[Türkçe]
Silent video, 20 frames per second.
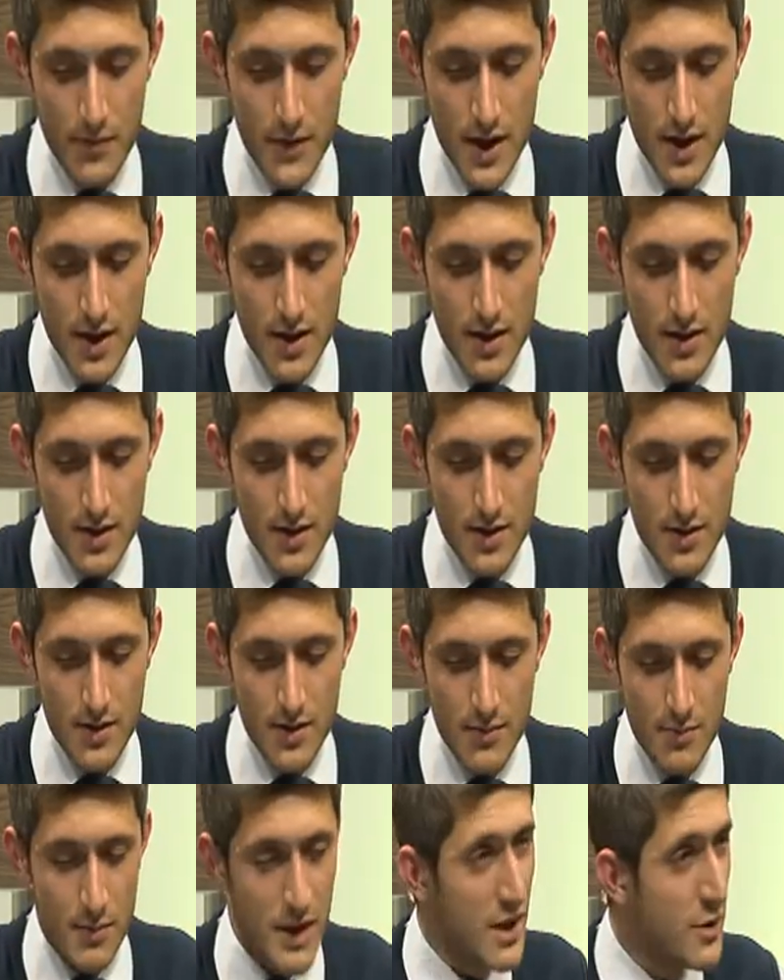e,
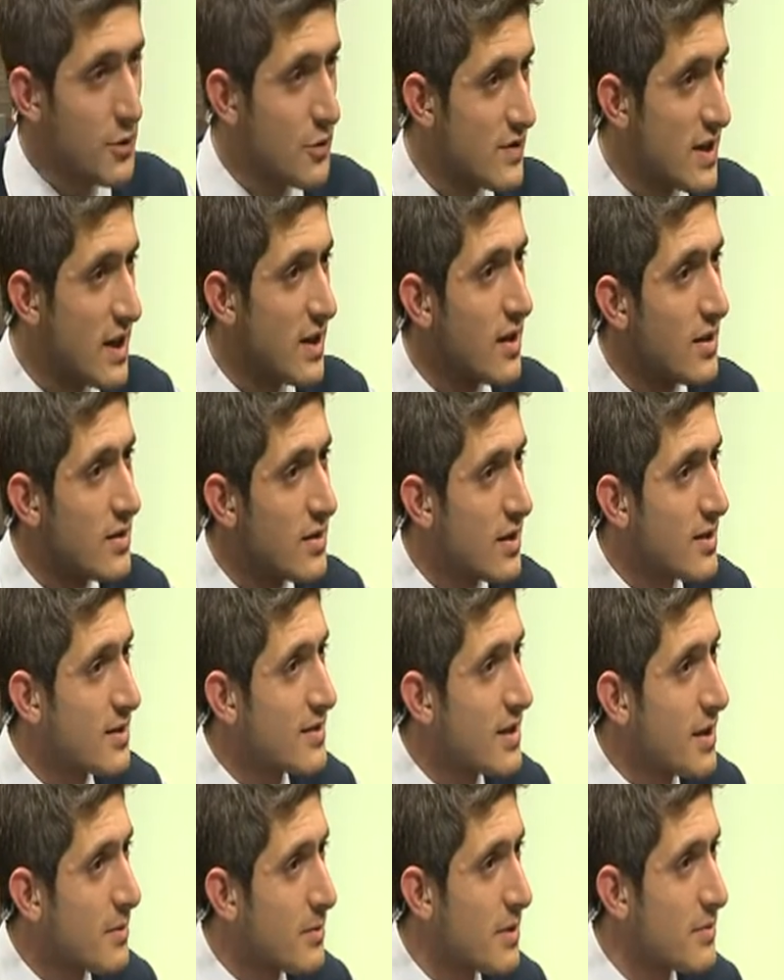ben güzel ahlakı
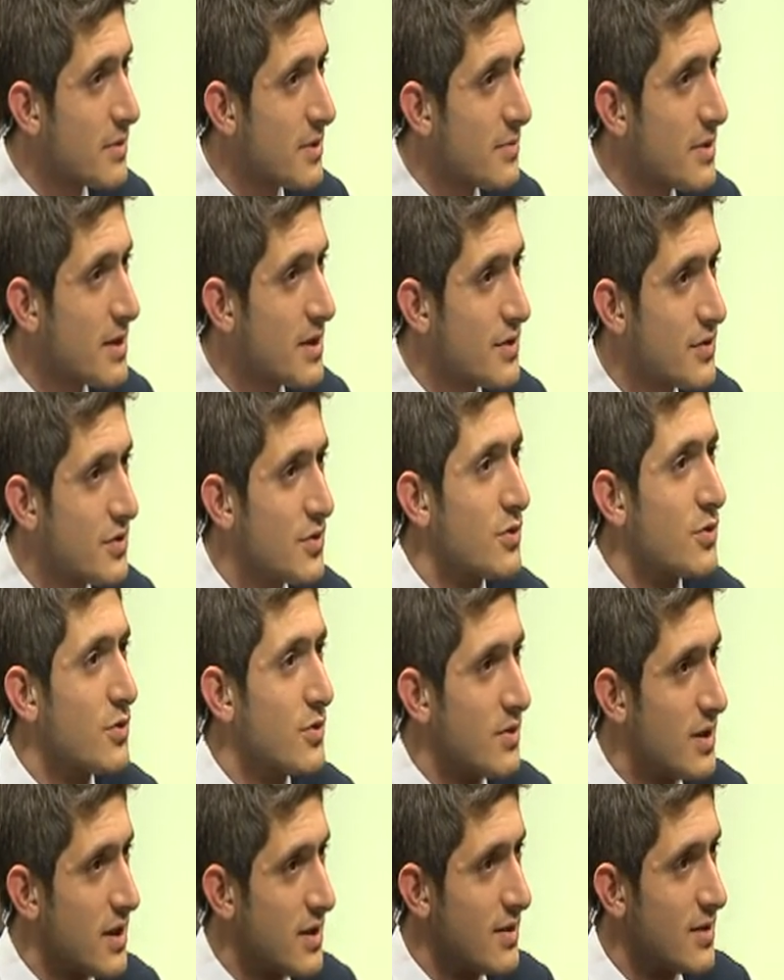tamamlamak için
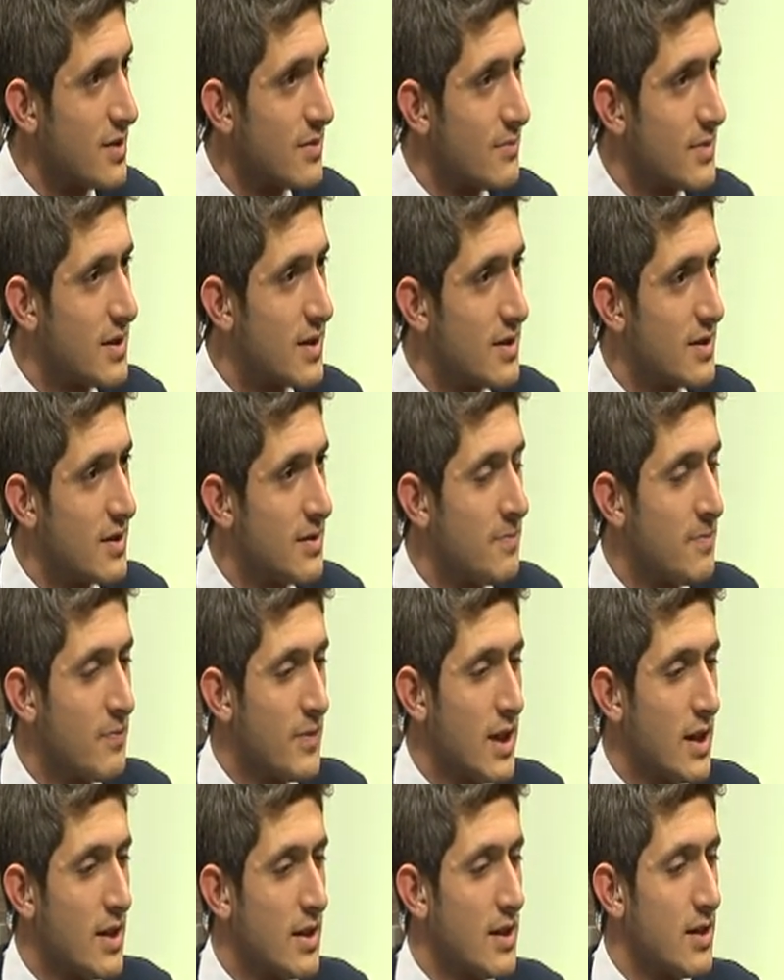gönderildim dedi.
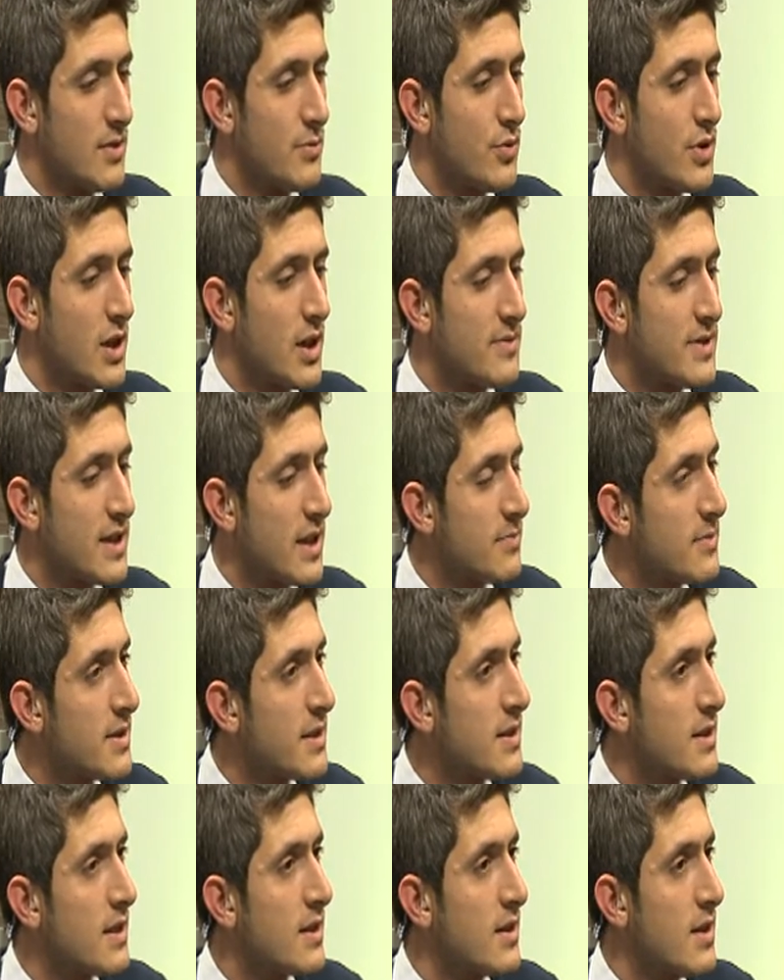E, bu kapsamda
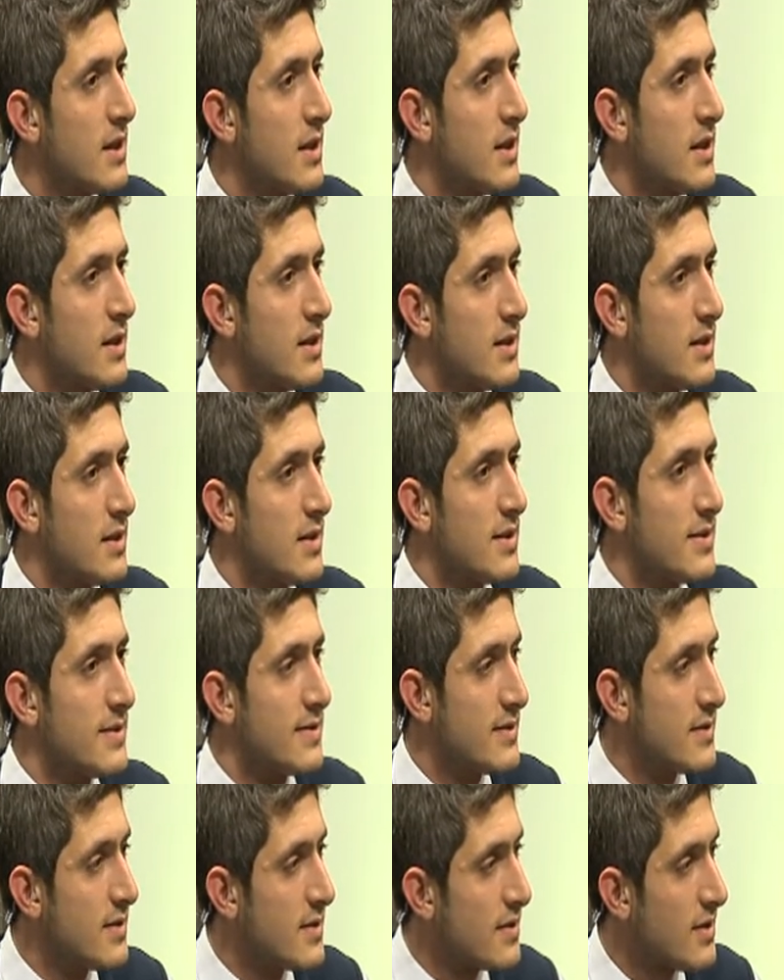da e,
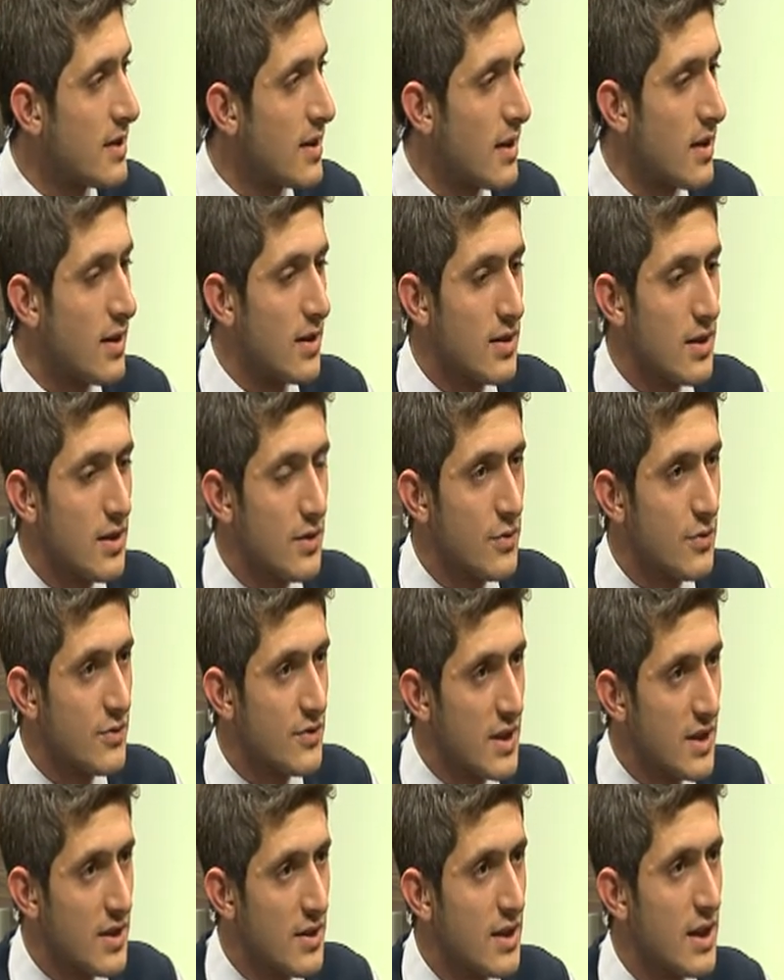sizin de ahlak
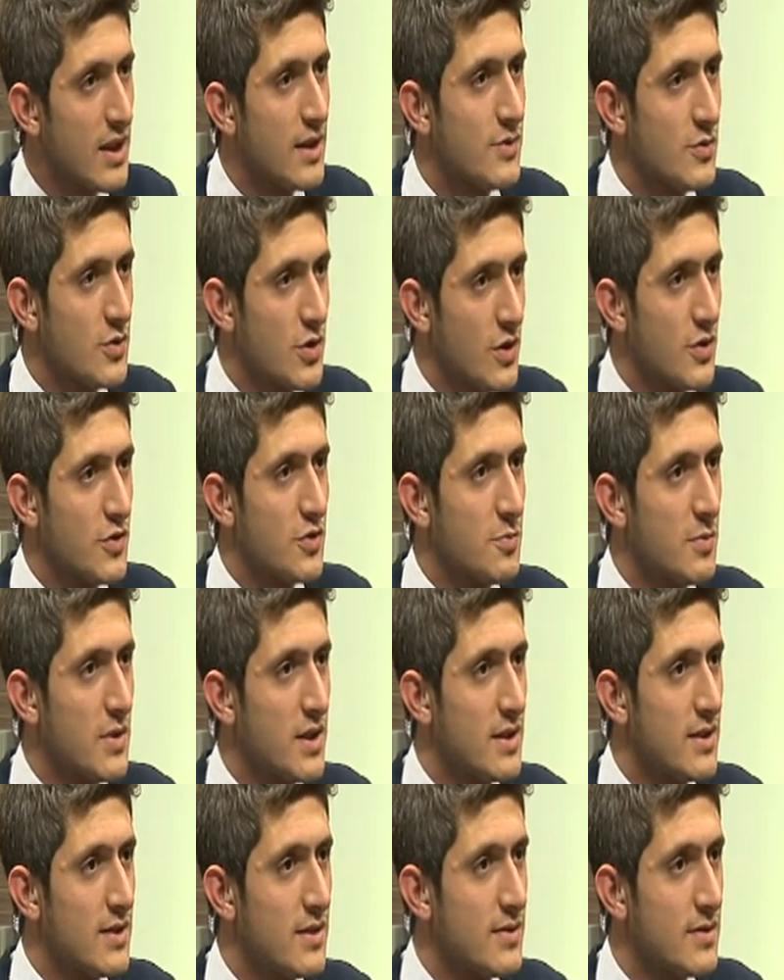üzerine
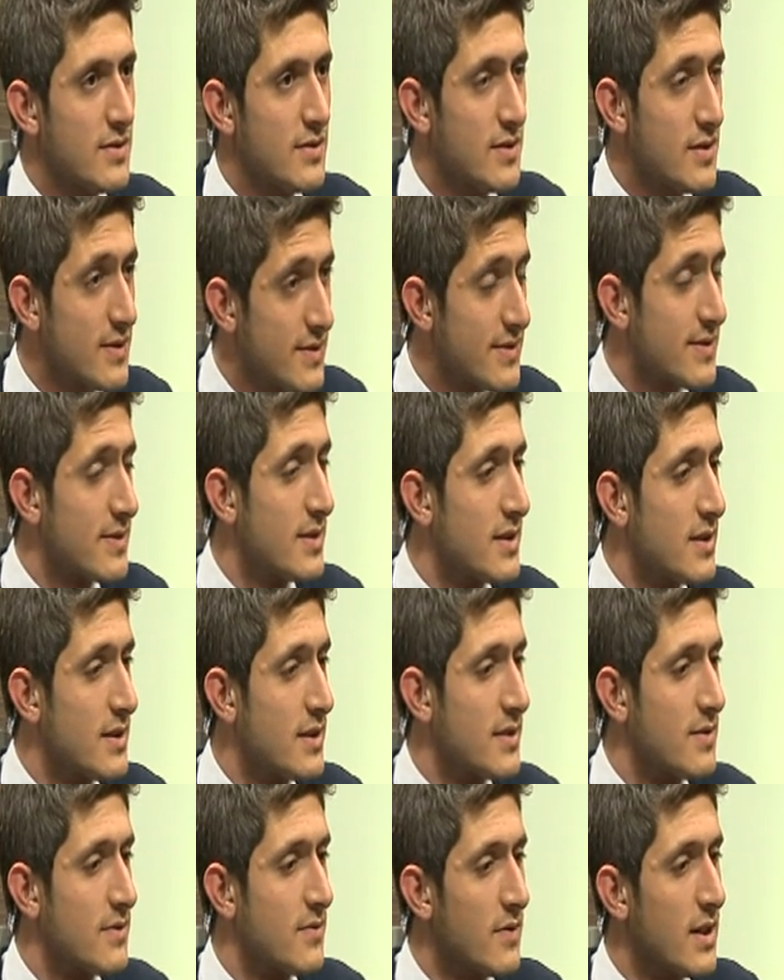çalışmalarınız
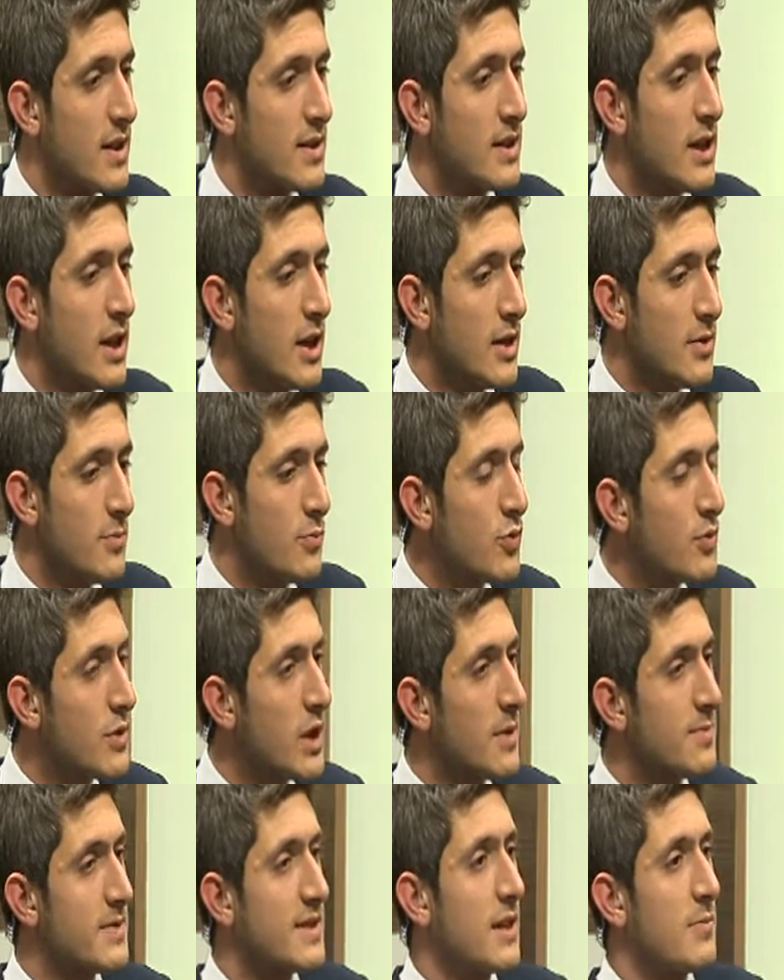e, var. Bu
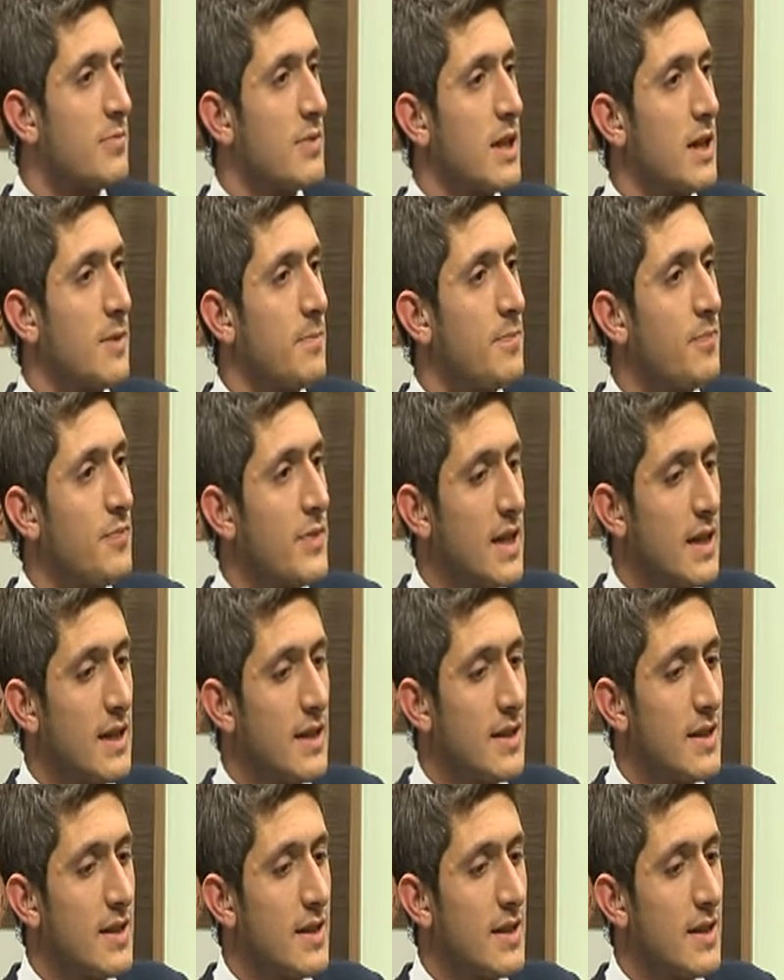kapsamda e,